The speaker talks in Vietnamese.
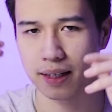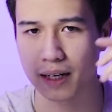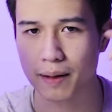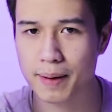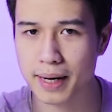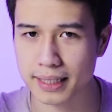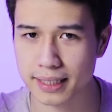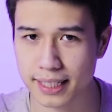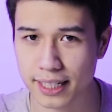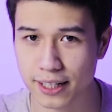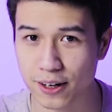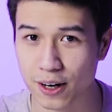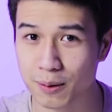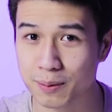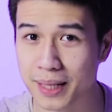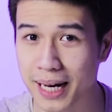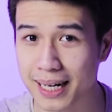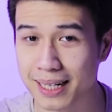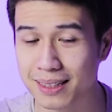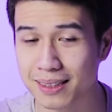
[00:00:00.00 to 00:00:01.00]
thì các bạn sẽ có
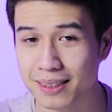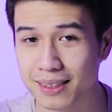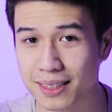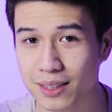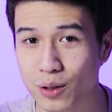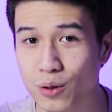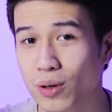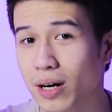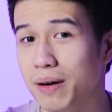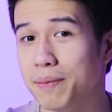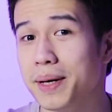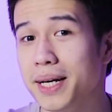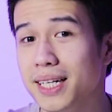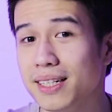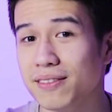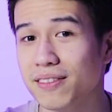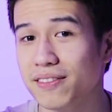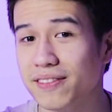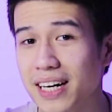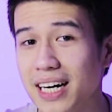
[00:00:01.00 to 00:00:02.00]
âm thanh thu lại
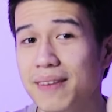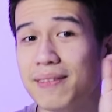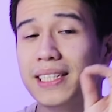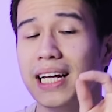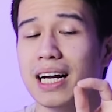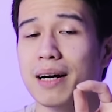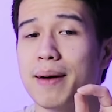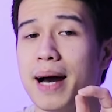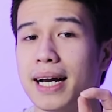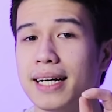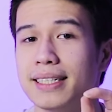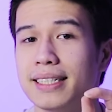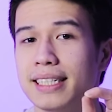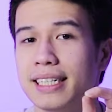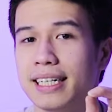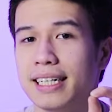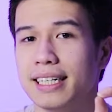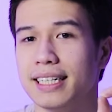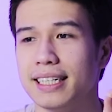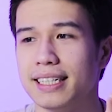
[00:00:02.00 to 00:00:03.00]
mic và phát lại vào tai các bạn
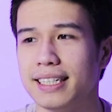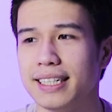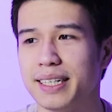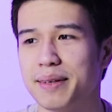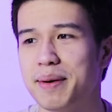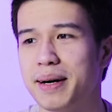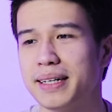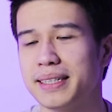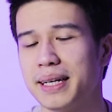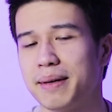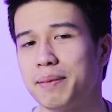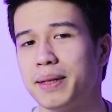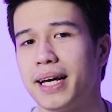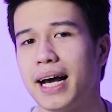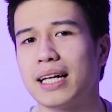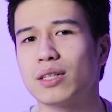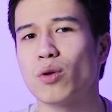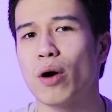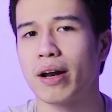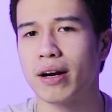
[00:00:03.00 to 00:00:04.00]
thì các bạn có thể thấy
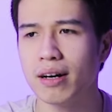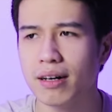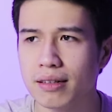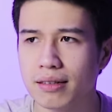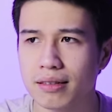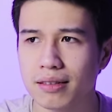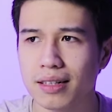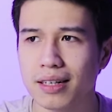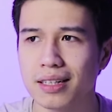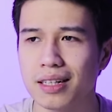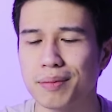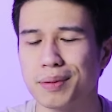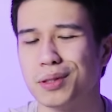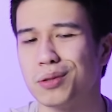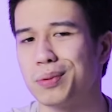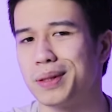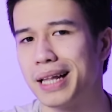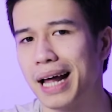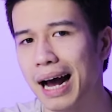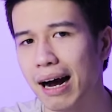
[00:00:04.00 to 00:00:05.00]
an toàn hơn khi tập thể
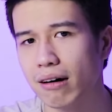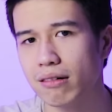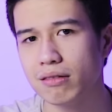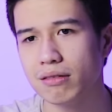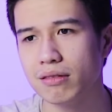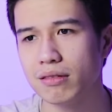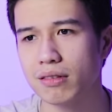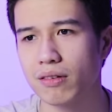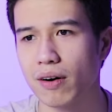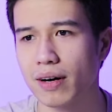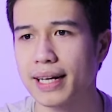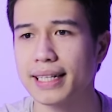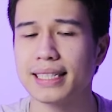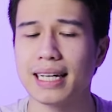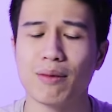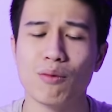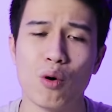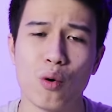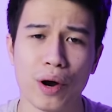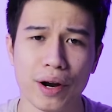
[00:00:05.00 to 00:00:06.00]
dục thể thao hoặc đi
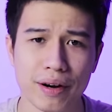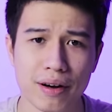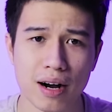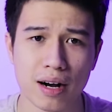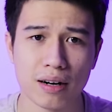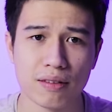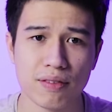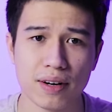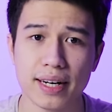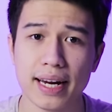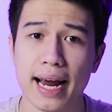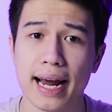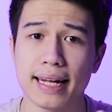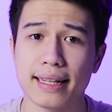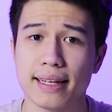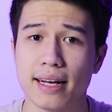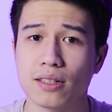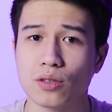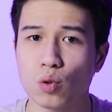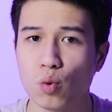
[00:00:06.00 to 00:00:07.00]
chạy bộ ngoài đường vẫn
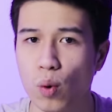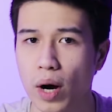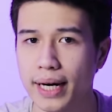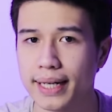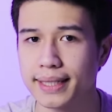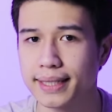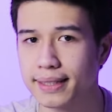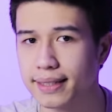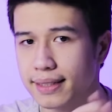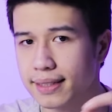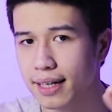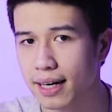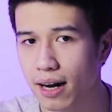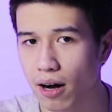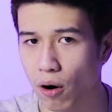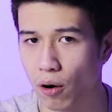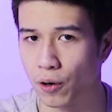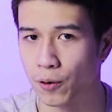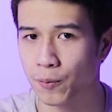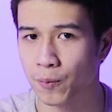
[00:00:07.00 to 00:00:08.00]
nghe tiếng xung quanh rất
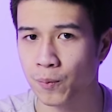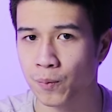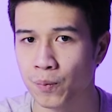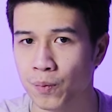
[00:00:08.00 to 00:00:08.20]
là ổn